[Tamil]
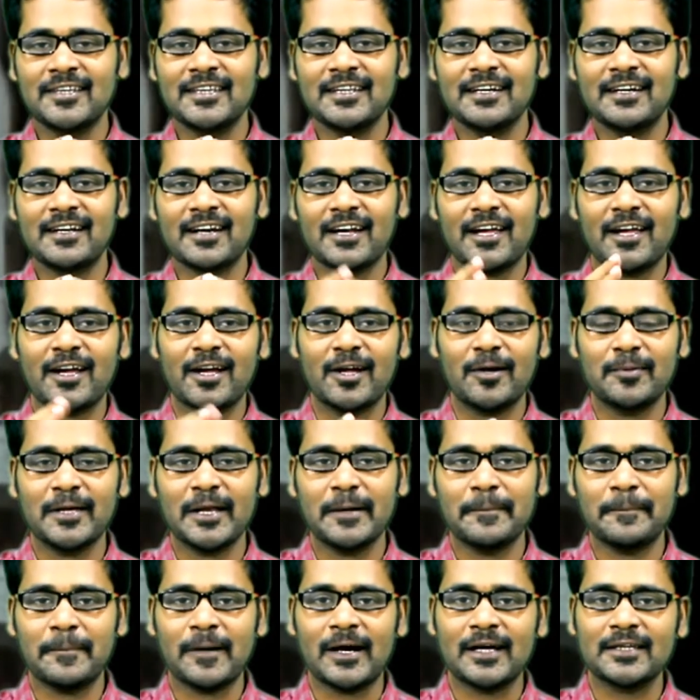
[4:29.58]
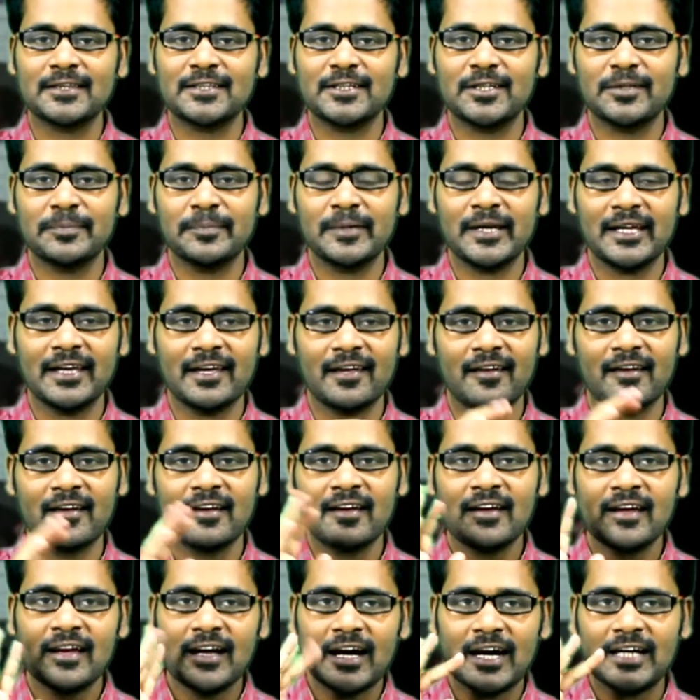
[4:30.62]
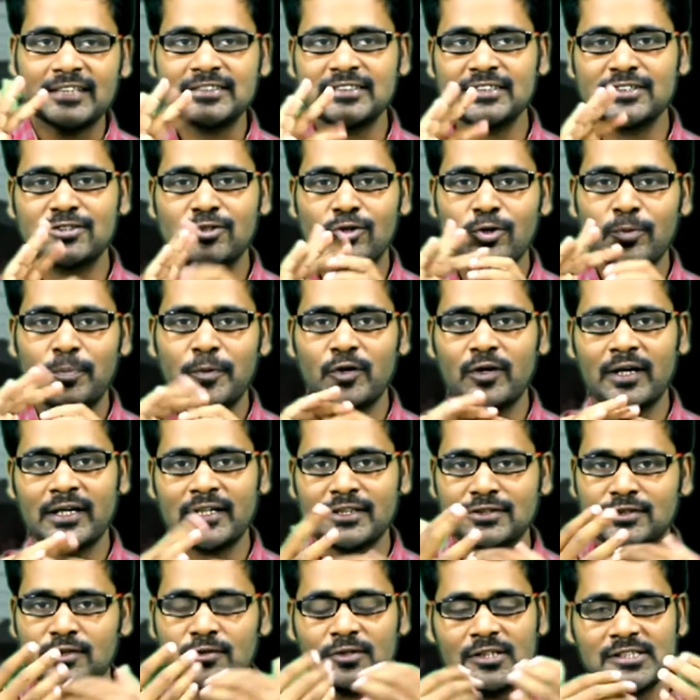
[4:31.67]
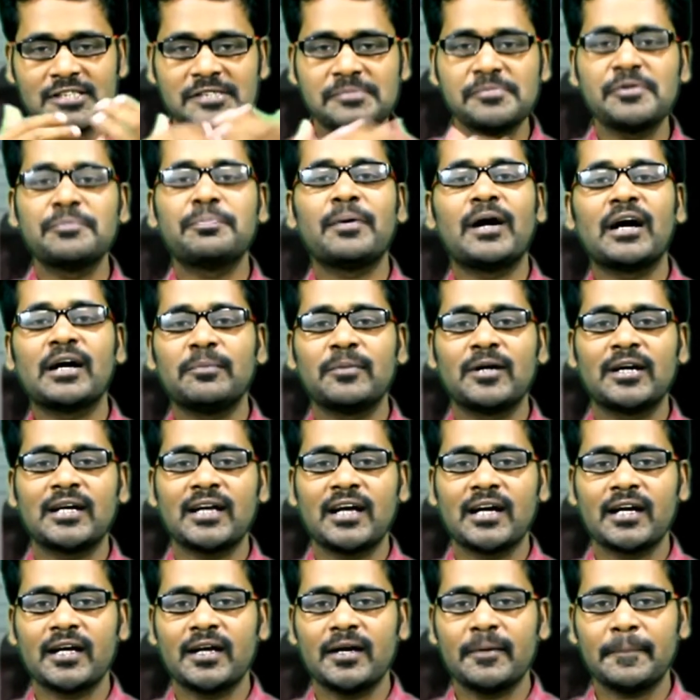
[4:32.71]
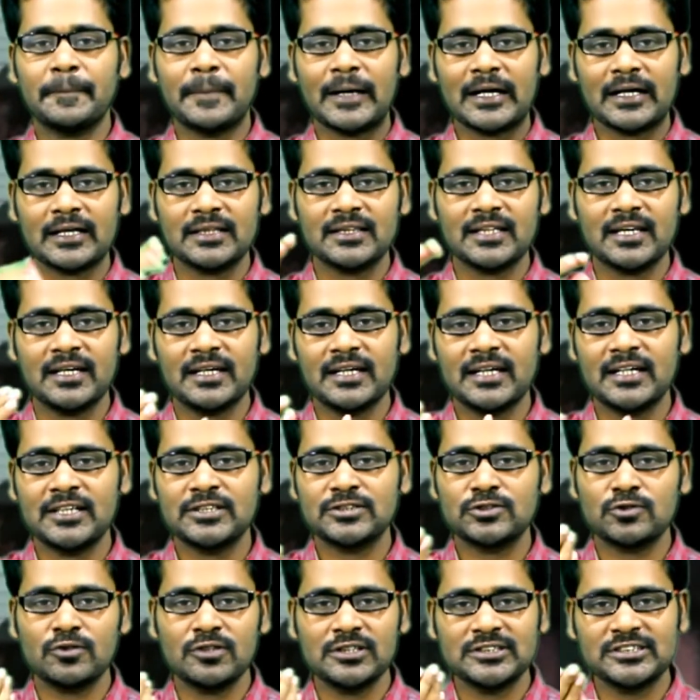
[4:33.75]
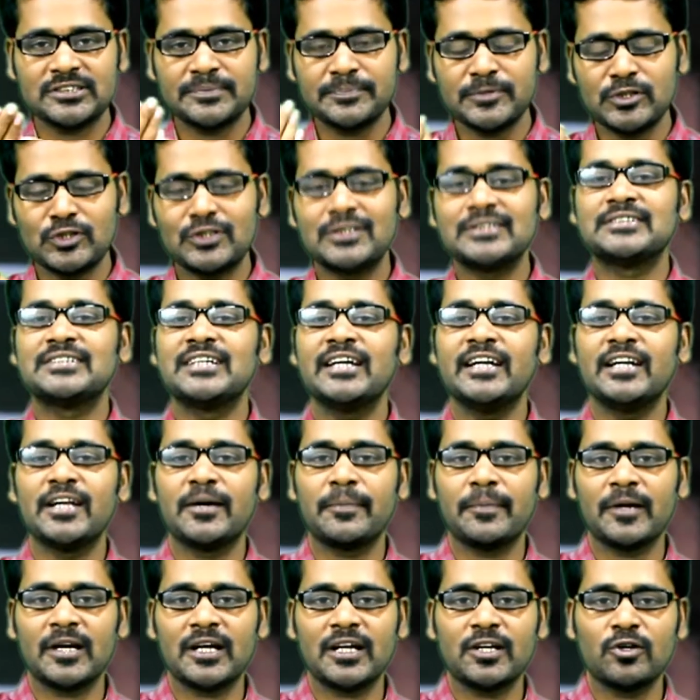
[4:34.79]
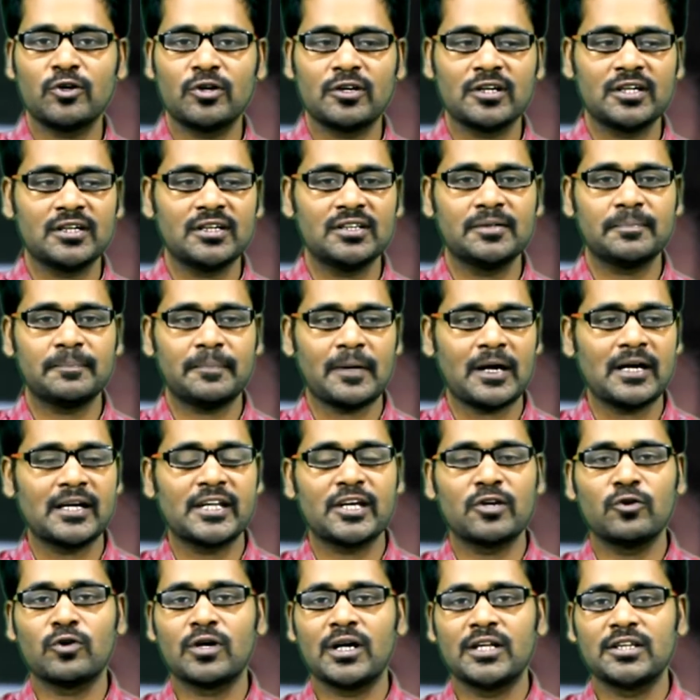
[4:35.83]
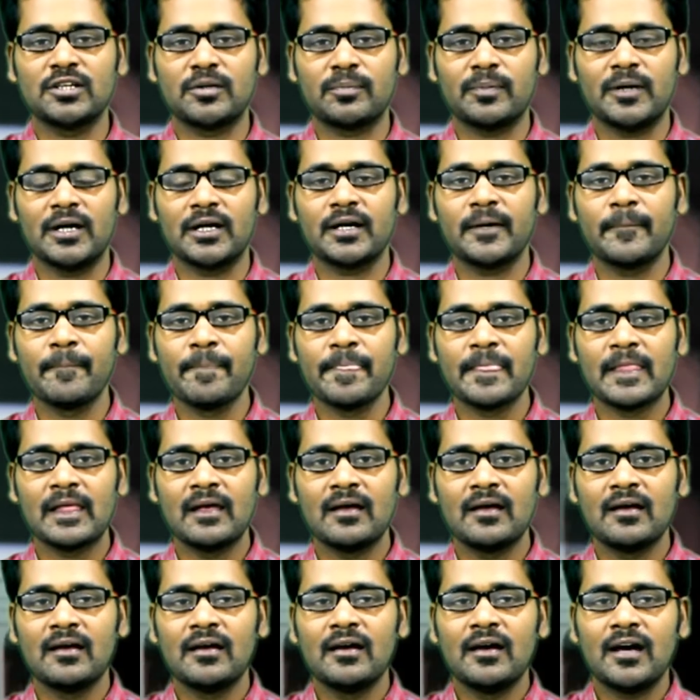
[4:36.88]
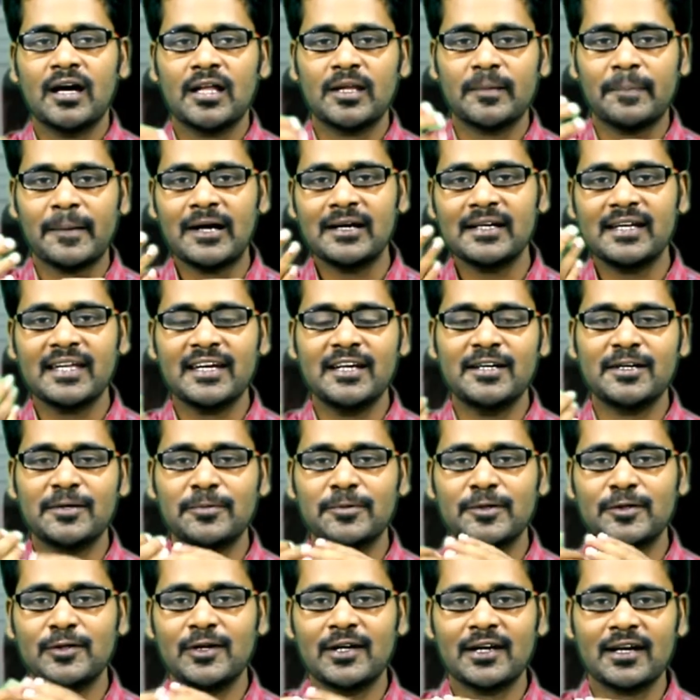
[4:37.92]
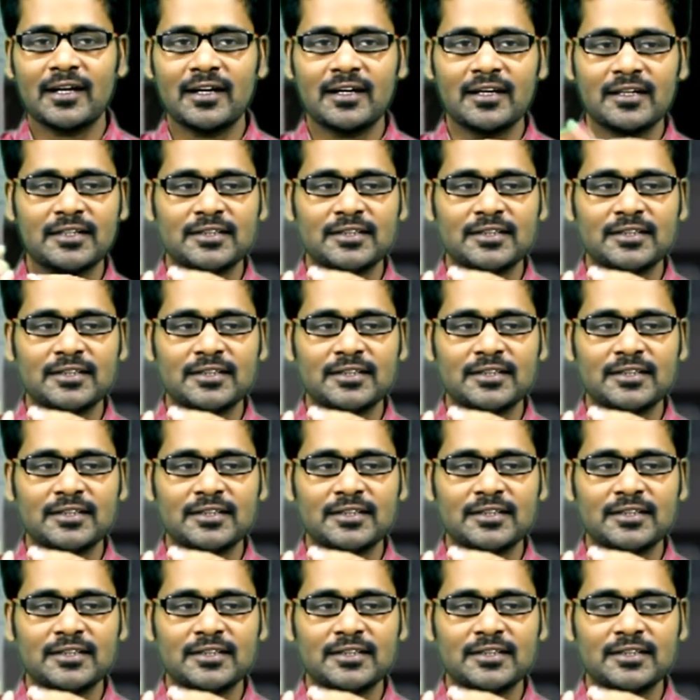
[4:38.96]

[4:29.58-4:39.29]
வந்துட்டுருக்காங்க அப்படின்னு பார்த்ததுமே அஜித் கூப்பிடுவார் சோலட்சுமி பார்க்க மாட்டாங்க பக்கத்தில் சோலட்சுமியோட சீட்டுக்கு பின்னாடி ஒரு பாட்டி உட்காந்துருப்பாங்க அந்த பாட்டி என்ன பண்ணுவாங்கன்னா